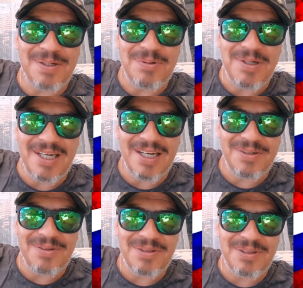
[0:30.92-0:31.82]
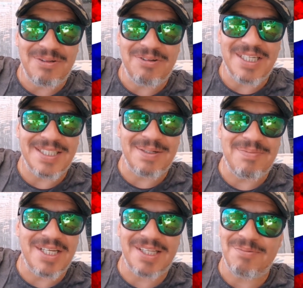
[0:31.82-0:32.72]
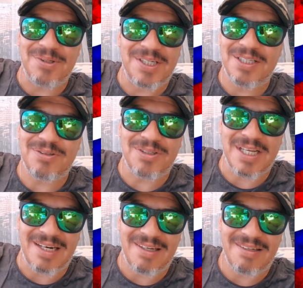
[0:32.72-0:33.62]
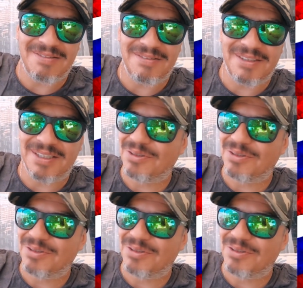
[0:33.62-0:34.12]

republicano, lo voy a hacer mierda por redes sociales. Y